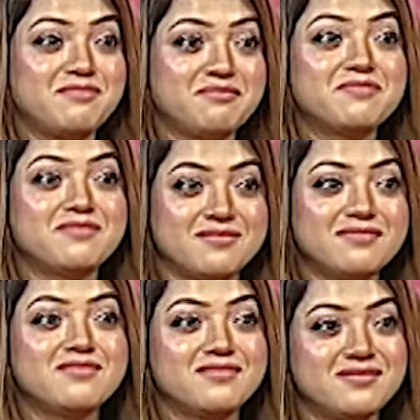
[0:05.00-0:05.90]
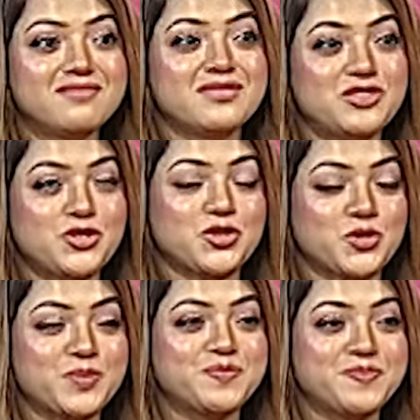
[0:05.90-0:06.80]
বলছিলে একটু আগে আচ্ছা
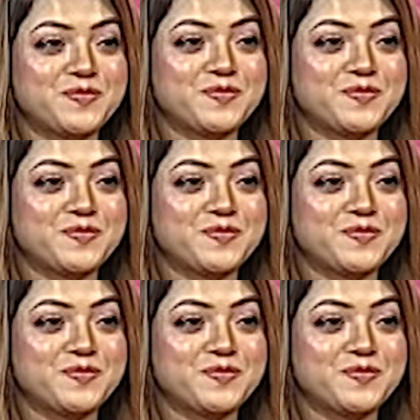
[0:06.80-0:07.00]
এটা কি সব